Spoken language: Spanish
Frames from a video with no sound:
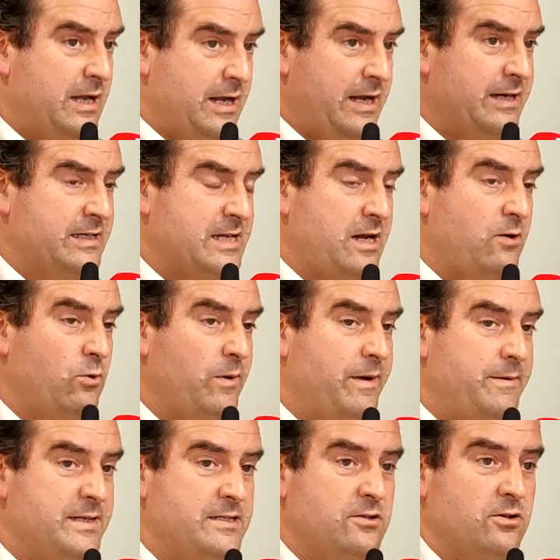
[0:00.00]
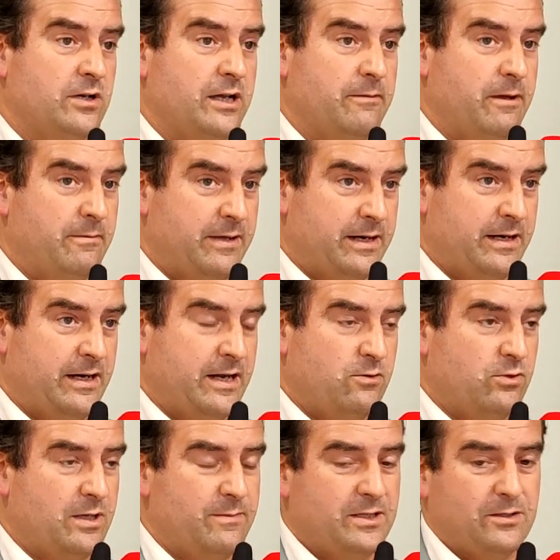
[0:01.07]
en esa nueva visión que va a haber en el
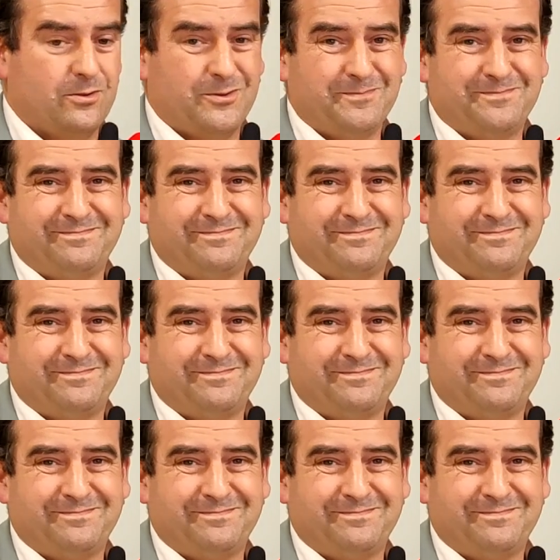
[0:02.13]
ayuntamiento.